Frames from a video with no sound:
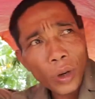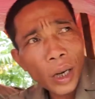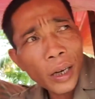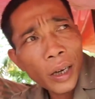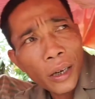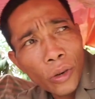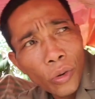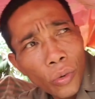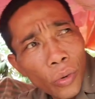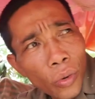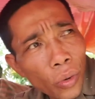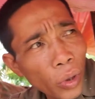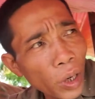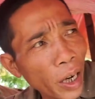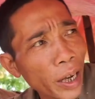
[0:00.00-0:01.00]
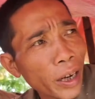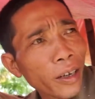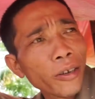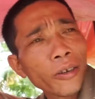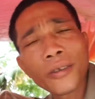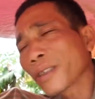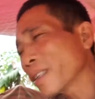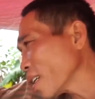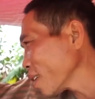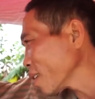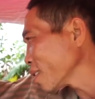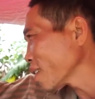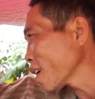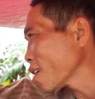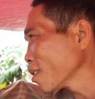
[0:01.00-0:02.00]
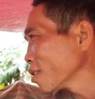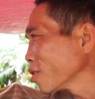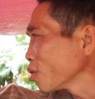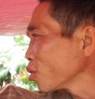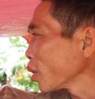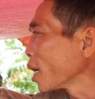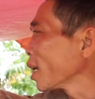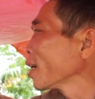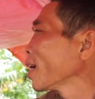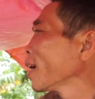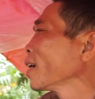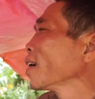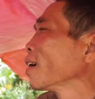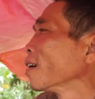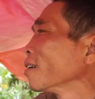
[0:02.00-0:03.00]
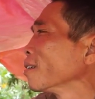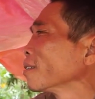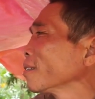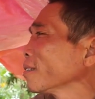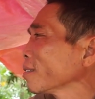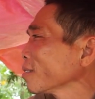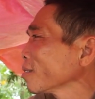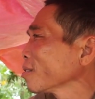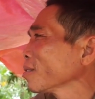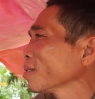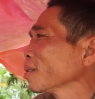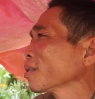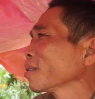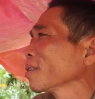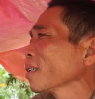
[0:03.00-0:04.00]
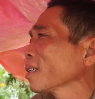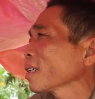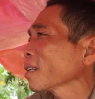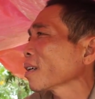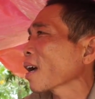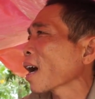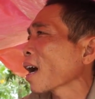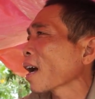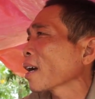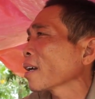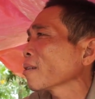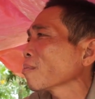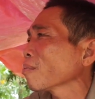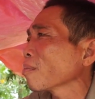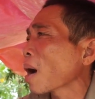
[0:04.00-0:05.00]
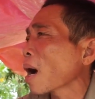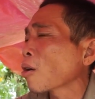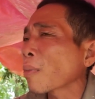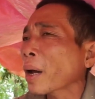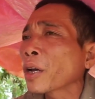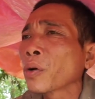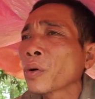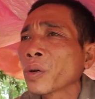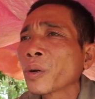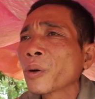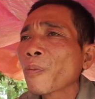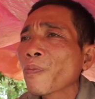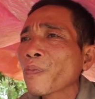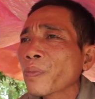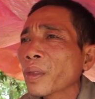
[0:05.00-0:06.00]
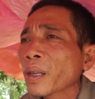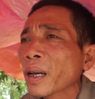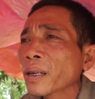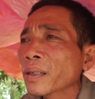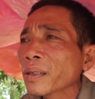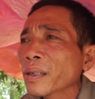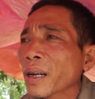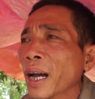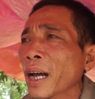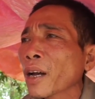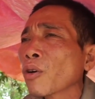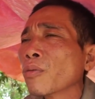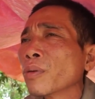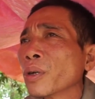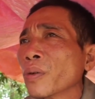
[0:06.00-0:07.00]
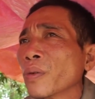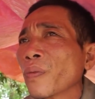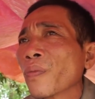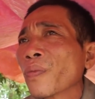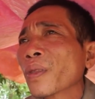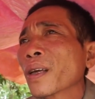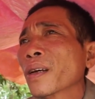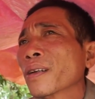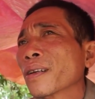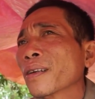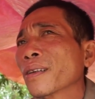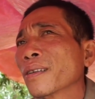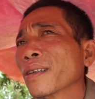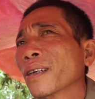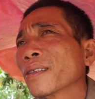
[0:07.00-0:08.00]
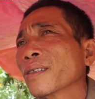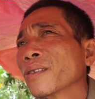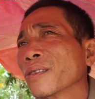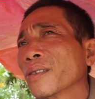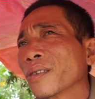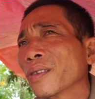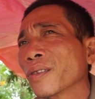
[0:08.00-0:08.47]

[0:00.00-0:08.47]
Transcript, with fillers: Thế lũ lụt lên thì gia đình chuyển lên đây ở hai ba hôm nay rồi hai hôm rồi nên ờ,